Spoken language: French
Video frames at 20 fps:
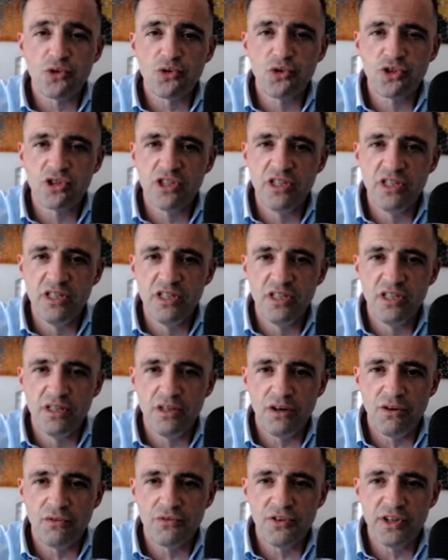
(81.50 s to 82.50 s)
de qui,
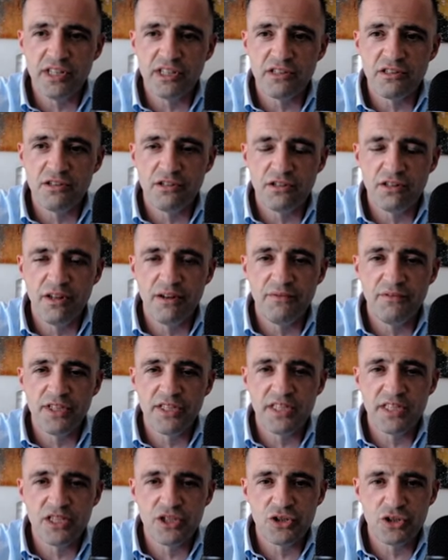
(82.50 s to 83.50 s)
en fait,
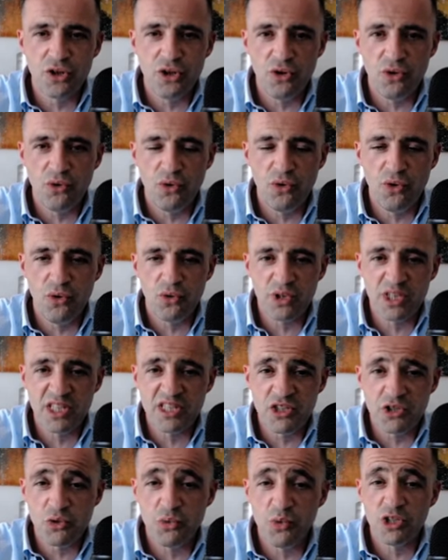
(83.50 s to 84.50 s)
l'investisseur en
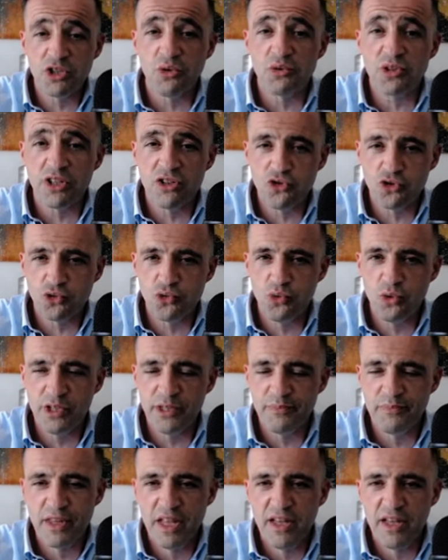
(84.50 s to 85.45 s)
question est en train de jouer.